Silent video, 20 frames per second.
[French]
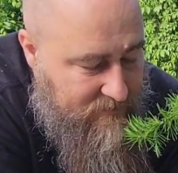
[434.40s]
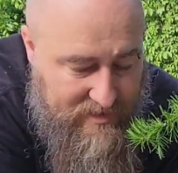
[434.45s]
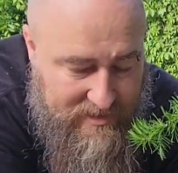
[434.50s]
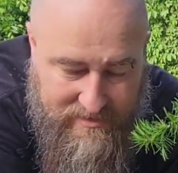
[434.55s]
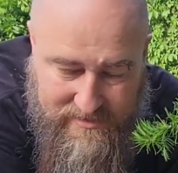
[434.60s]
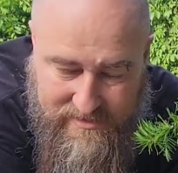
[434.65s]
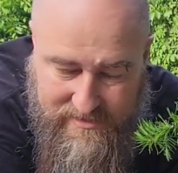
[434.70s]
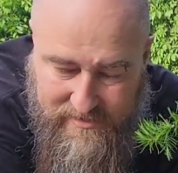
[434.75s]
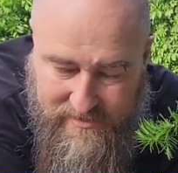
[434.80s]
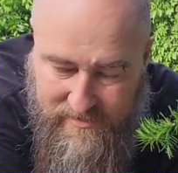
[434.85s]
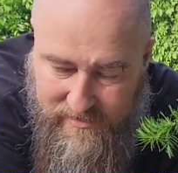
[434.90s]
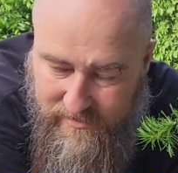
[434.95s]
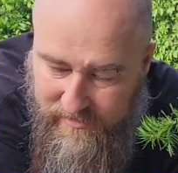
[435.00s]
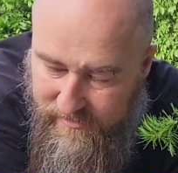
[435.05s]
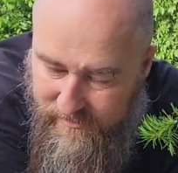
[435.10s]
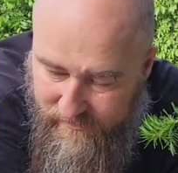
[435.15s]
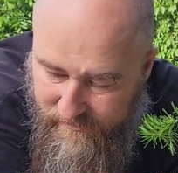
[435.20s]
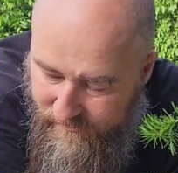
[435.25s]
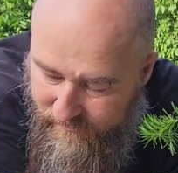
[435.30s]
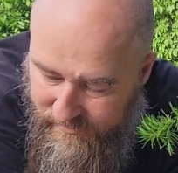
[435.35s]
hivernisez
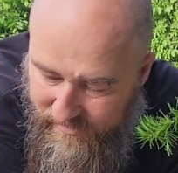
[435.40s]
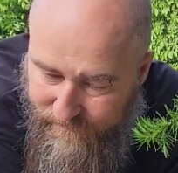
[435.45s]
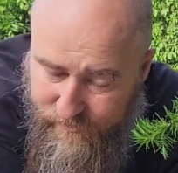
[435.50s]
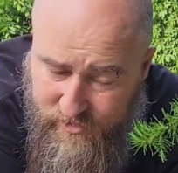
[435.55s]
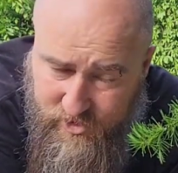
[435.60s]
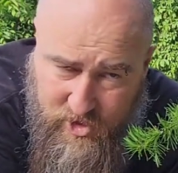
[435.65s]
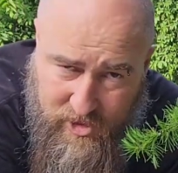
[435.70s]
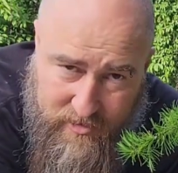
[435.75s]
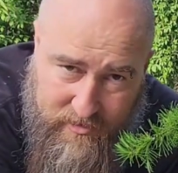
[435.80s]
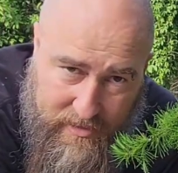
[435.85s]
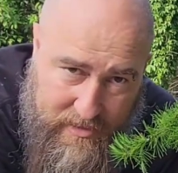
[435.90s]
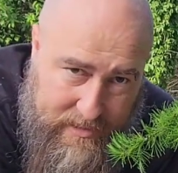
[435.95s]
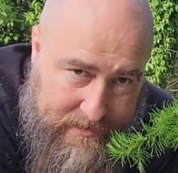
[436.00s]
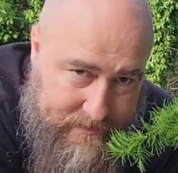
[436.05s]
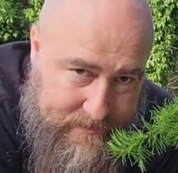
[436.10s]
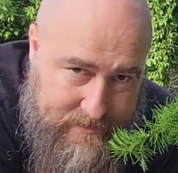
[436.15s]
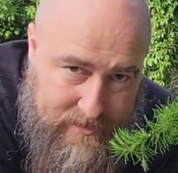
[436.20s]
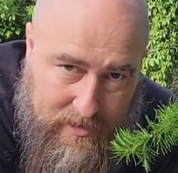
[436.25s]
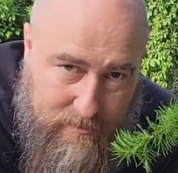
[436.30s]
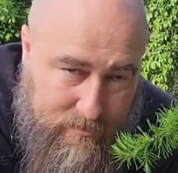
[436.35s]
euh, dans votre jardin,
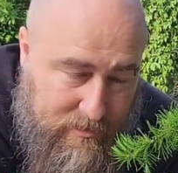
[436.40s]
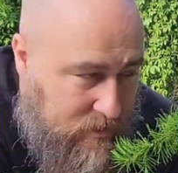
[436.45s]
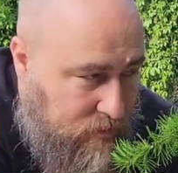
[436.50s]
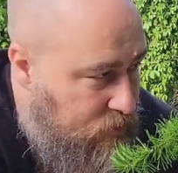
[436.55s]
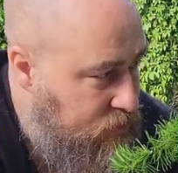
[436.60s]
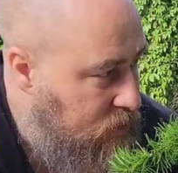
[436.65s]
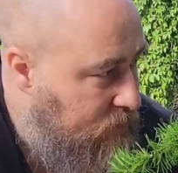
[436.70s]
exemple, quelque chose